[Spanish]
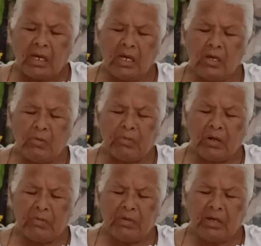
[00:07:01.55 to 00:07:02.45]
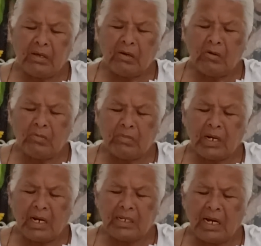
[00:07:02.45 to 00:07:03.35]
y yo prefiero
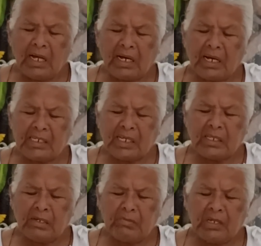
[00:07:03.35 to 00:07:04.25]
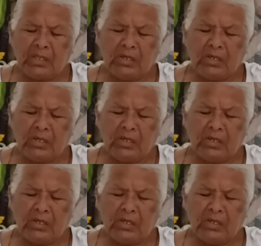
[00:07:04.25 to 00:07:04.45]
nombrarme la casa de mi